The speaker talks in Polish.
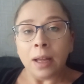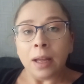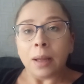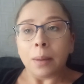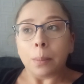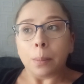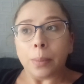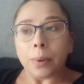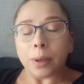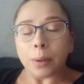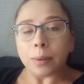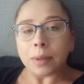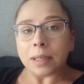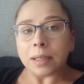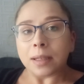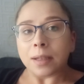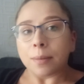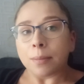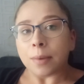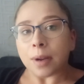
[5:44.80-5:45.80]
były
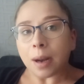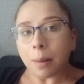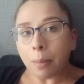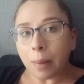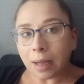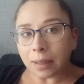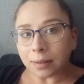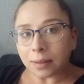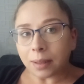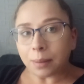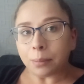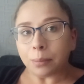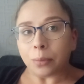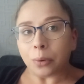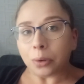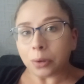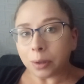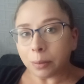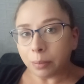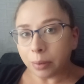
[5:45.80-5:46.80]
z tym rabatem, bo
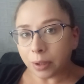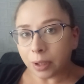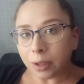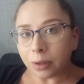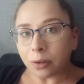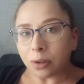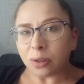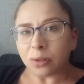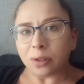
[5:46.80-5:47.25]
gdyby nie to,